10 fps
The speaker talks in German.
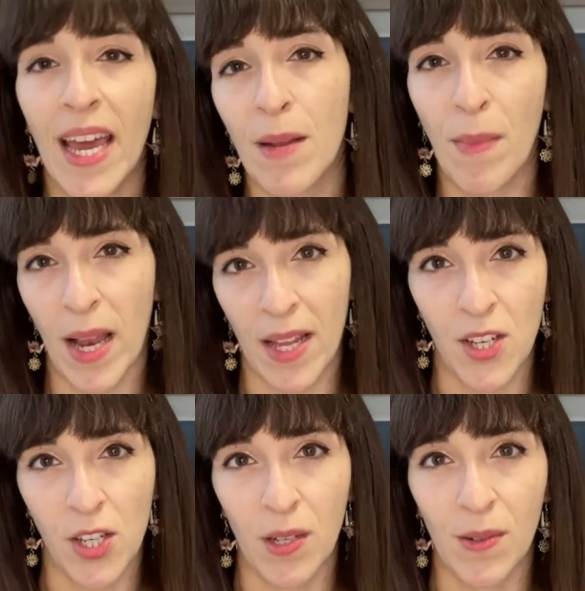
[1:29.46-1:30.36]
gerne mal
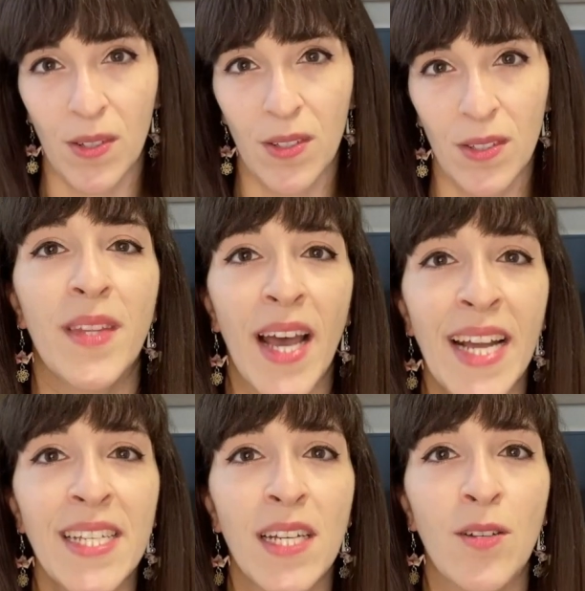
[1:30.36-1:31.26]
anschauen. Der
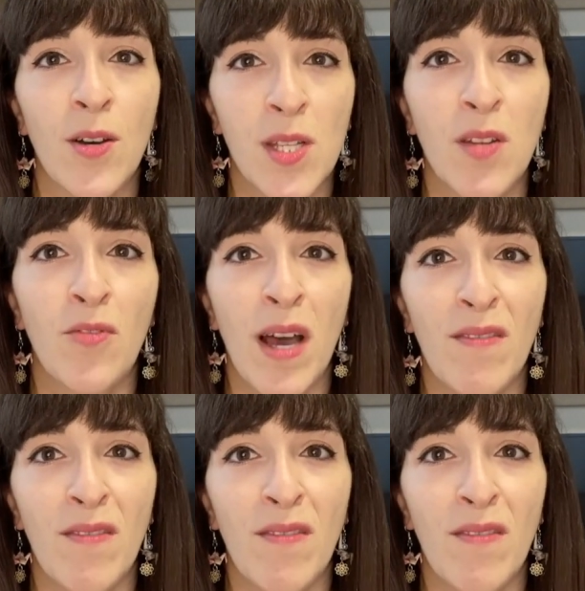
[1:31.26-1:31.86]
Eintritt kostet für